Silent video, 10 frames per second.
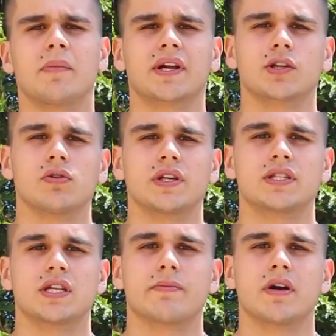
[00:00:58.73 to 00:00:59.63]
Маркетологи
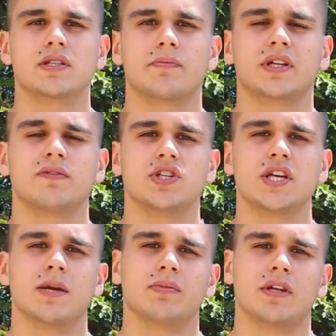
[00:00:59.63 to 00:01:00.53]
занимаются
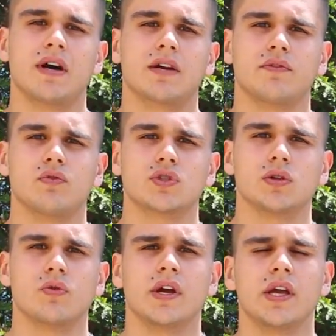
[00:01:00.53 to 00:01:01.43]
продвижением товаров и
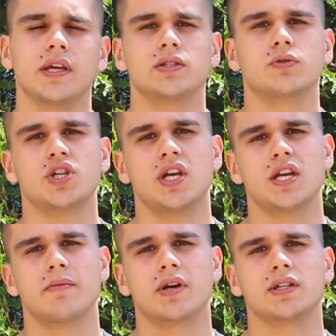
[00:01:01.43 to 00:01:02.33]
услуг,
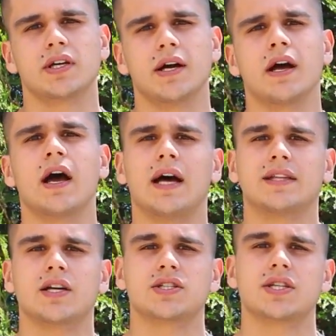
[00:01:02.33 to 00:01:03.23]
изучением рынка, а
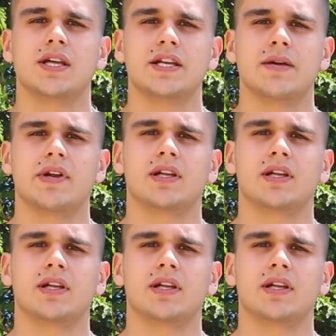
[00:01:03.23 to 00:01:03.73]
также созданием